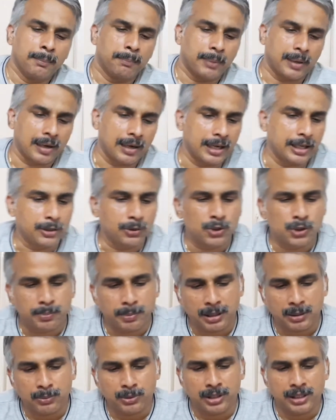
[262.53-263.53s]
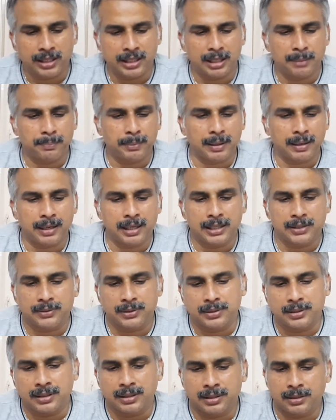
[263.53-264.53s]
பர்லைட் யூஸ் பண்ண முடியாது ஏன்னா பர்லைட்
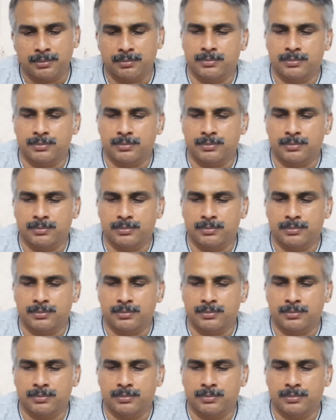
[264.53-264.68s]
வந்து